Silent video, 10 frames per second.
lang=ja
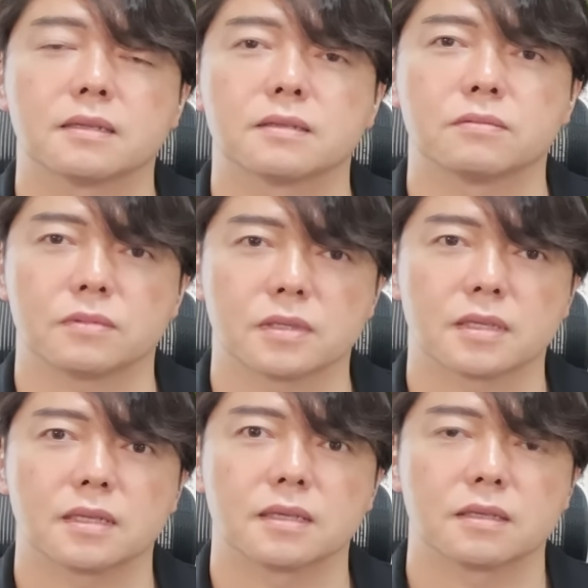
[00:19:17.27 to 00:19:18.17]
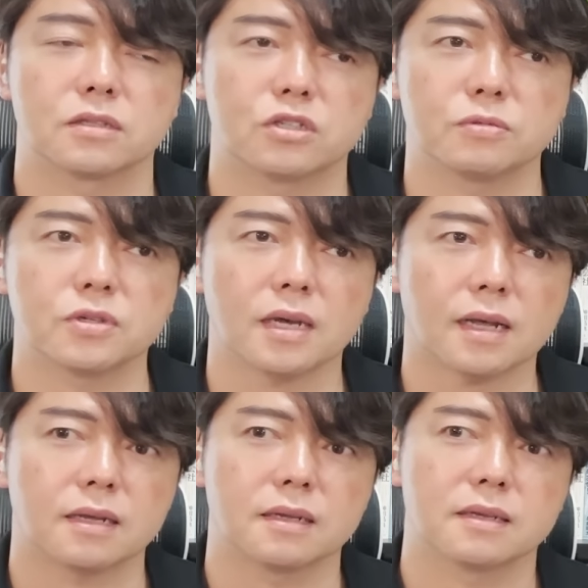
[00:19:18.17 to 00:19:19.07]
うん、自分
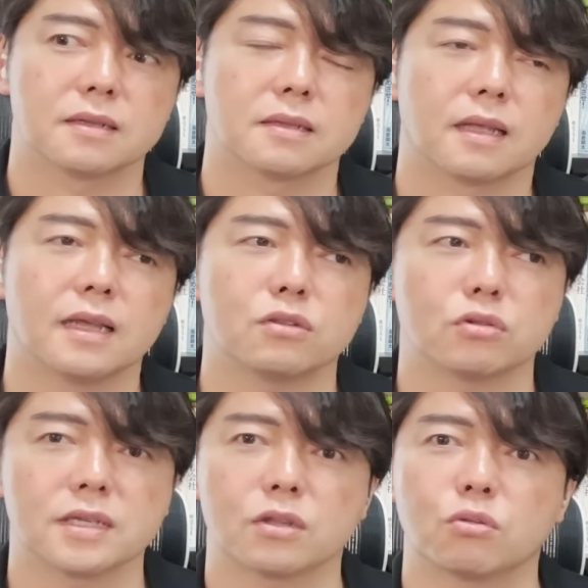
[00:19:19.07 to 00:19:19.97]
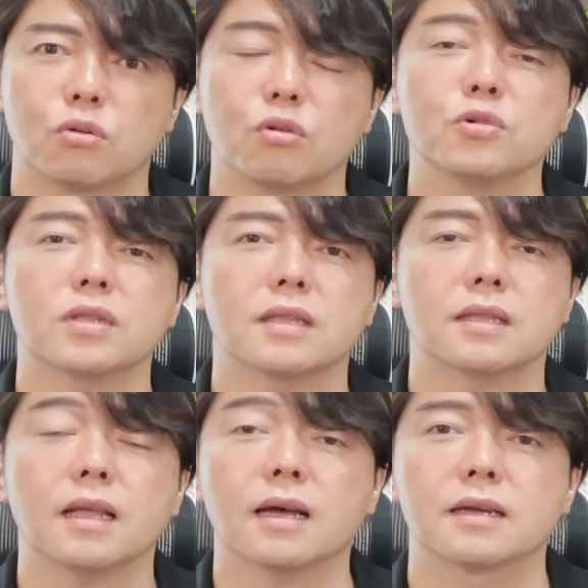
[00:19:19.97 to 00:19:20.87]
がエントリーだと思っ
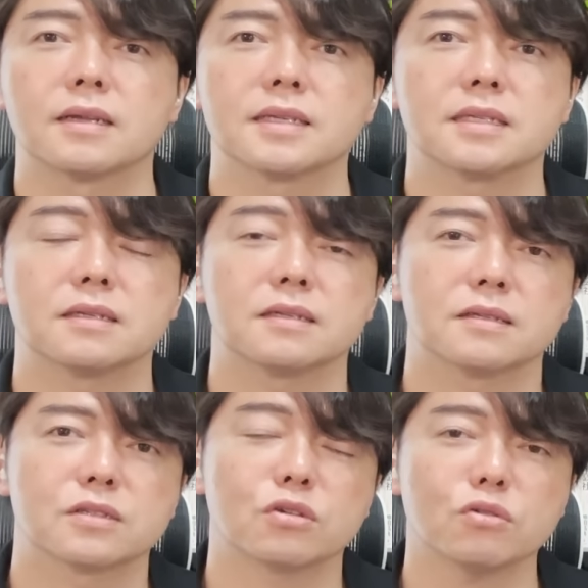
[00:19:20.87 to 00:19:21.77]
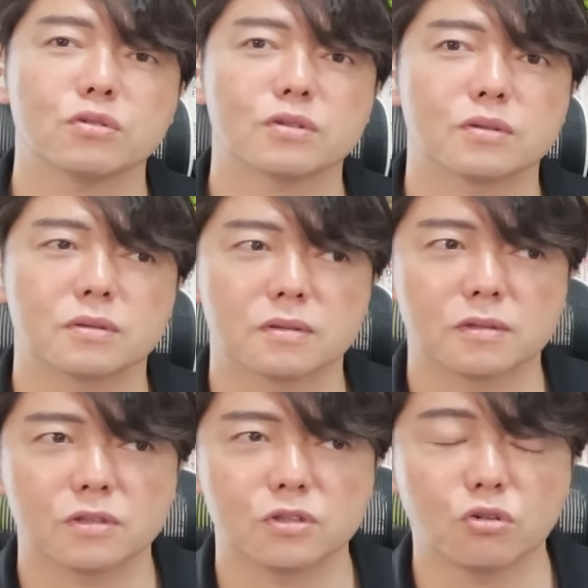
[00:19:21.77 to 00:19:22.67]
た、その、
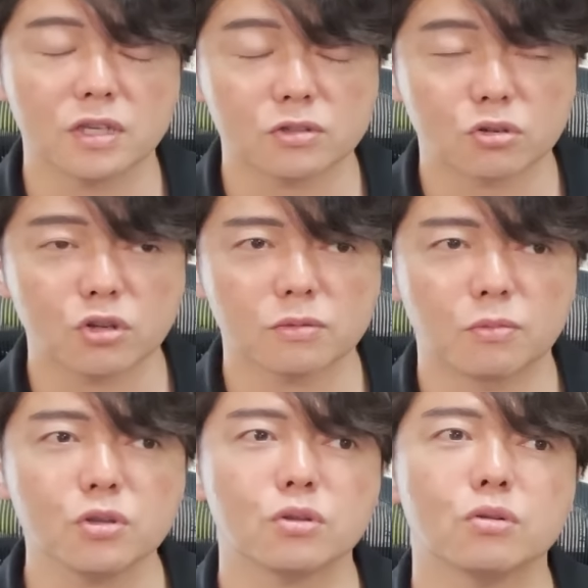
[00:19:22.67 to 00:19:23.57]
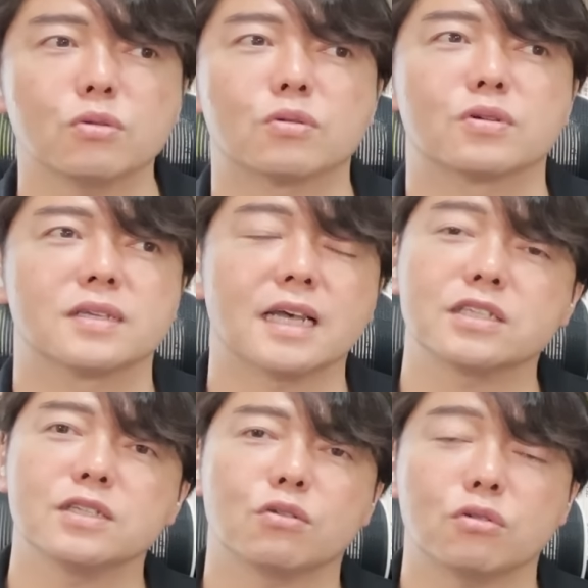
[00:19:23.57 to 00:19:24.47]
より、それよりももっと
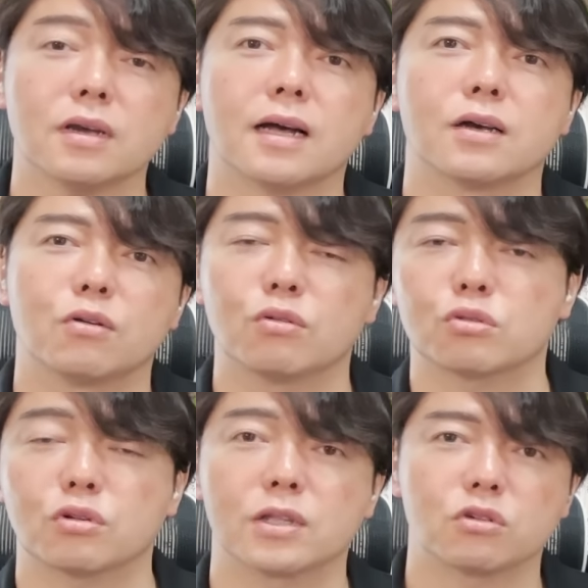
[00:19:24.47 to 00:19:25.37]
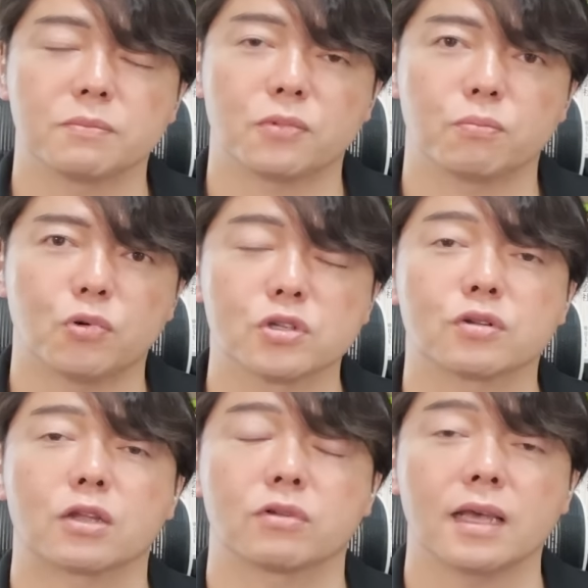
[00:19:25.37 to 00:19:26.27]
安いところが本当のエントリー
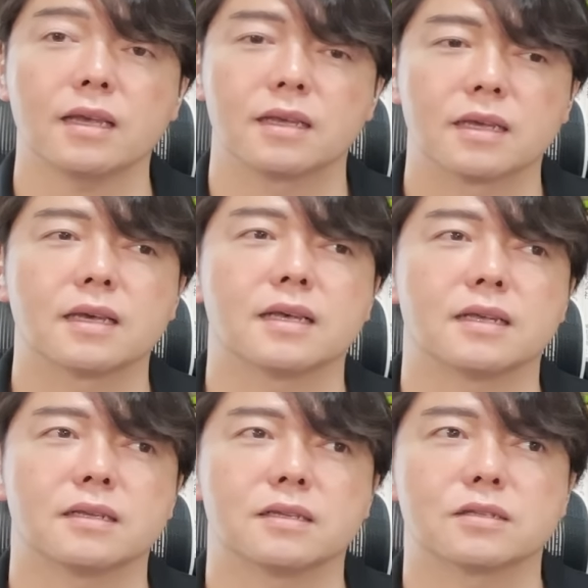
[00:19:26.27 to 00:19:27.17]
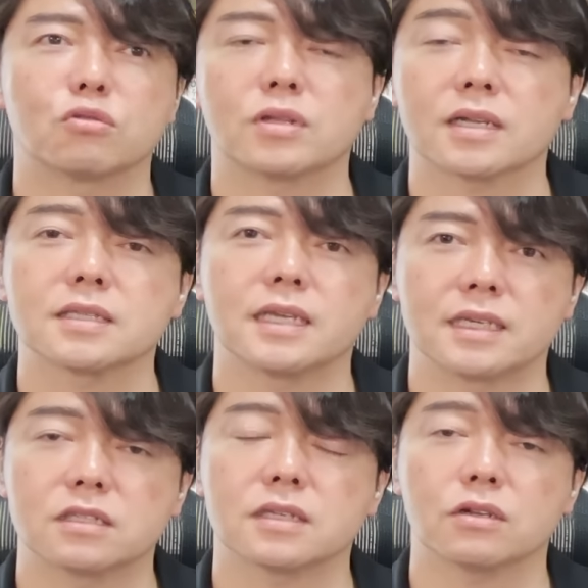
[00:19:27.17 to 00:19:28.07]
ポイントなんでね、えー、そういった形で引
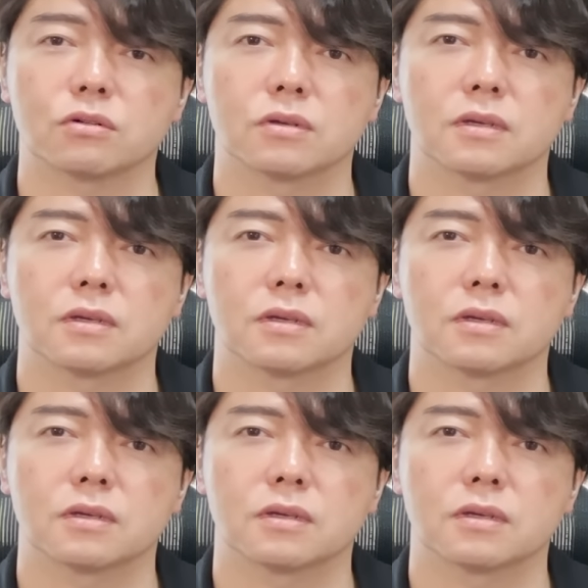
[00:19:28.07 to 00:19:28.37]
きつける。